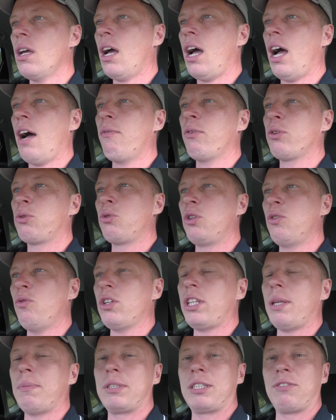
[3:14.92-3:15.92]
А вот у
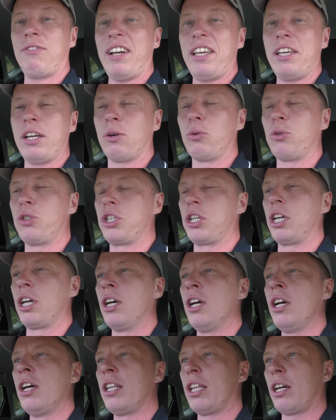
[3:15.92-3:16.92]
него там свои
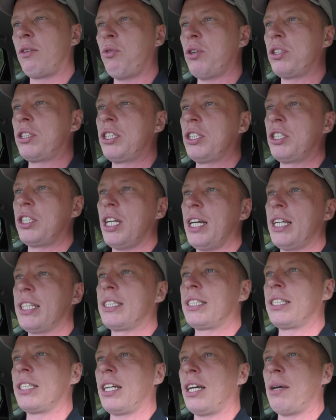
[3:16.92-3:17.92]
ручки. Так вот,
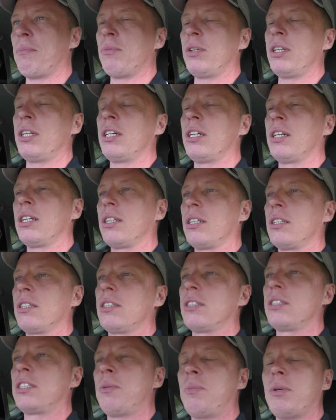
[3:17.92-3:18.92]
сейчас э, мы
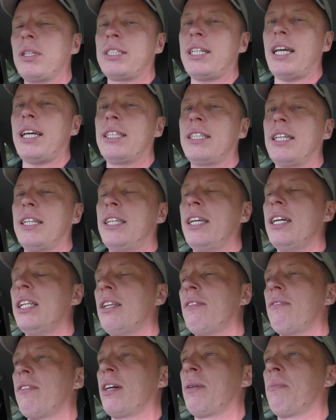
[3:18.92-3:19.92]
себе сайт
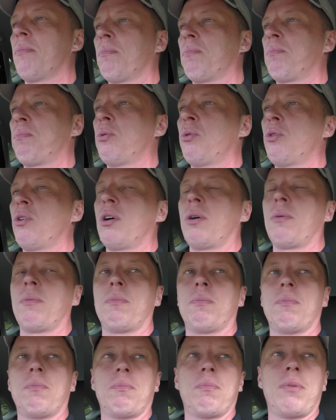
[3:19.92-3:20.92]
доделываем по
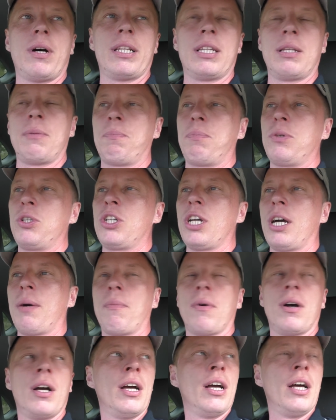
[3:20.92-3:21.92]
банным
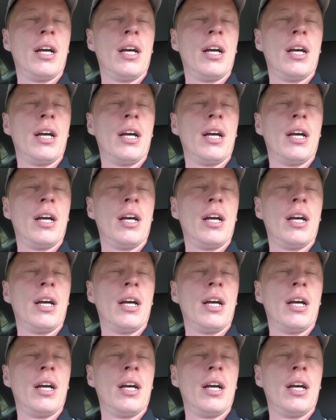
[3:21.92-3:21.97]
печам.